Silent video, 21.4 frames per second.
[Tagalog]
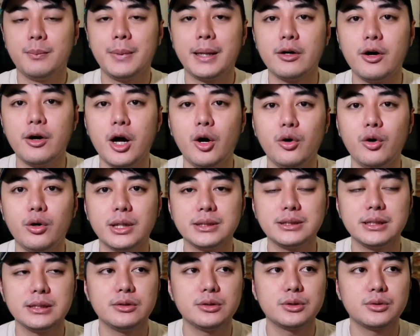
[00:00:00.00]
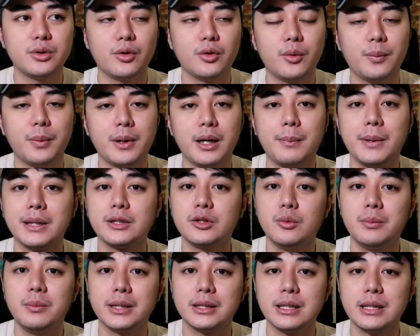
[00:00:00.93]
Pero ako kasi gusto ko kapag
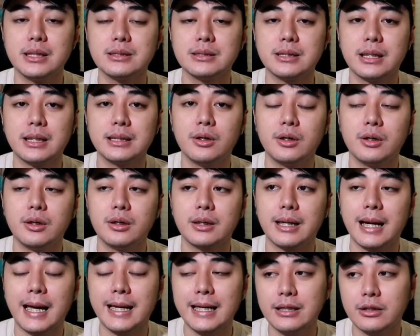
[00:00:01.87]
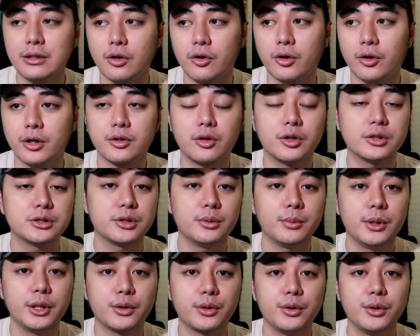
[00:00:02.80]
dumating sa client ko or
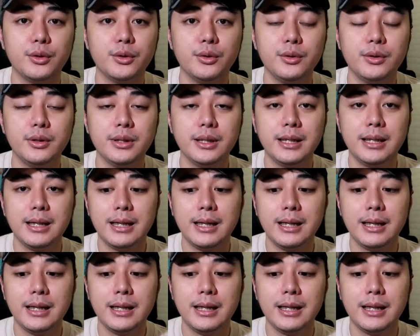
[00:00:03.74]
customer ko yung